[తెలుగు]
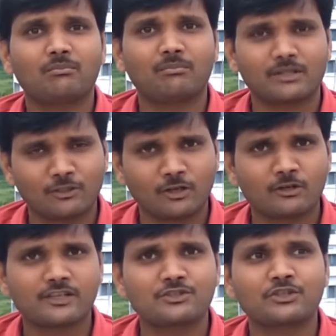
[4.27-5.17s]

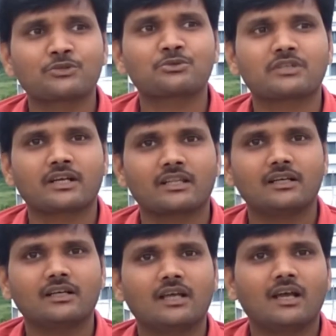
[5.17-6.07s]
పద్నాలుగు ఎస్జిటి చూసాం కదా
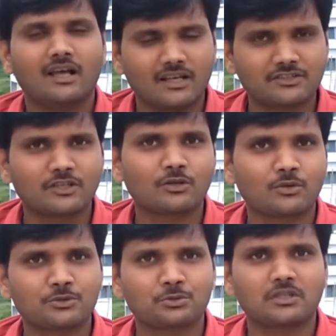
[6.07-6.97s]
అసిస్టెంట్లు
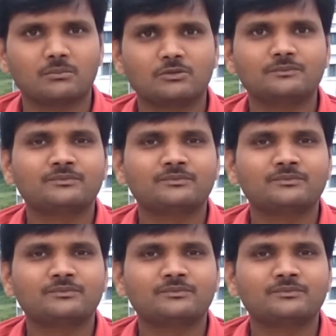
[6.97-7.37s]
కూడా చూద్దాము